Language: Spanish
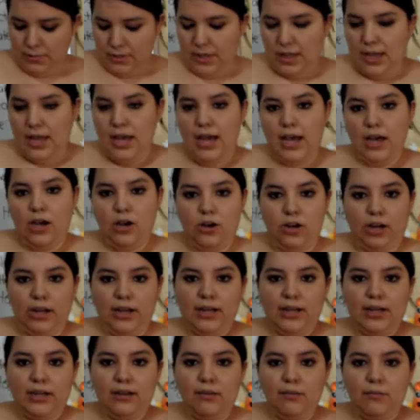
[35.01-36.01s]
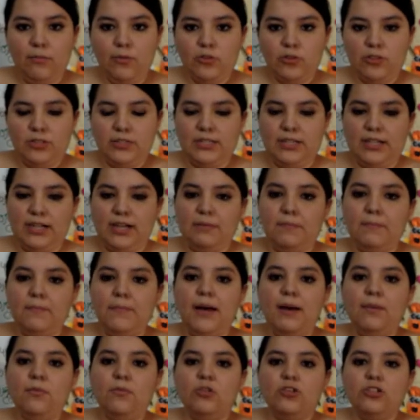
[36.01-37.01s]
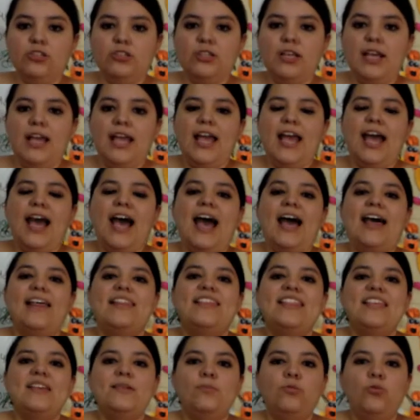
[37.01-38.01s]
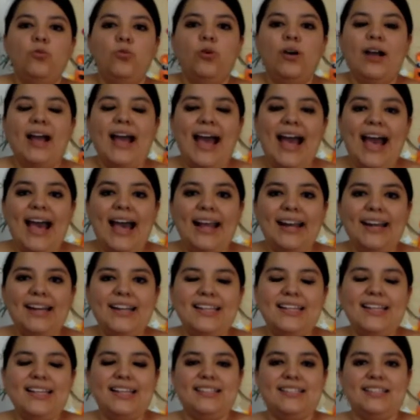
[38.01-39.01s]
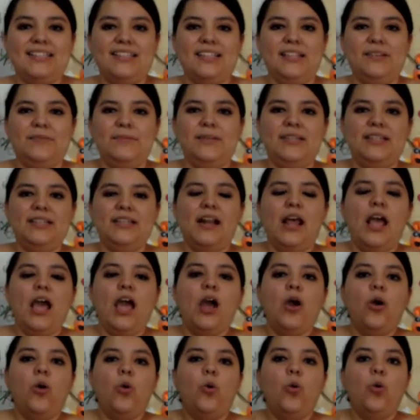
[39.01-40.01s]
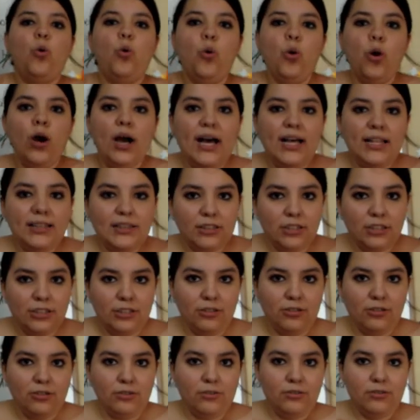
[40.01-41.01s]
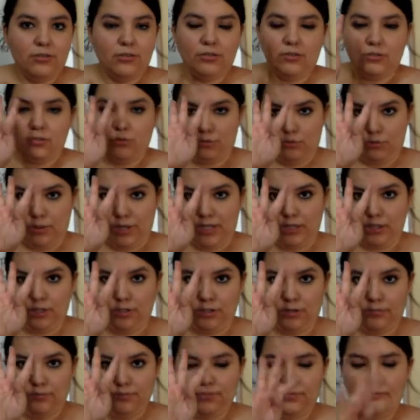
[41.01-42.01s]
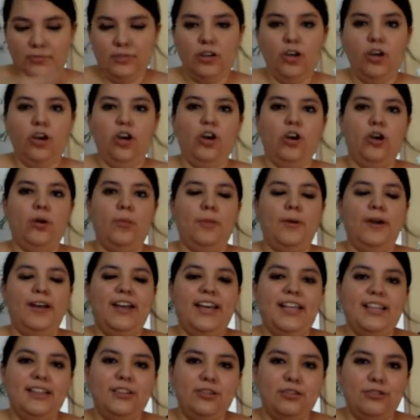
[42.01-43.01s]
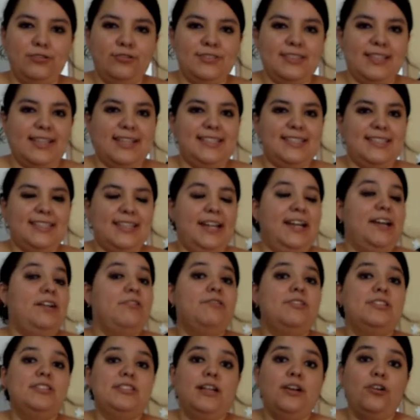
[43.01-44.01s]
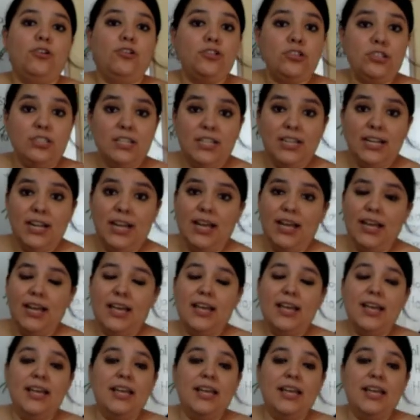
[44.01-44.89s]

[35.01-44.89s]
sí Ahora, ¿qué vamos a hacer? Vamos a dibujar y escribir cuatro, cuatro objetos que estén en nuestra cocina.